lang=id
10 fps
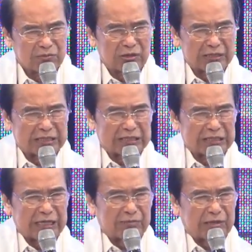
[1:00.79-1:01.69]
Mau Mengejar
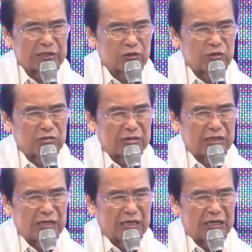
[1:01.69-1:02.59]
saya masuk
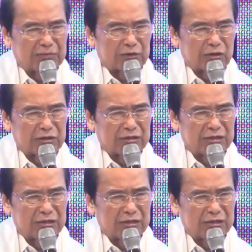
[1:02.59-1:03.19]
alam roh.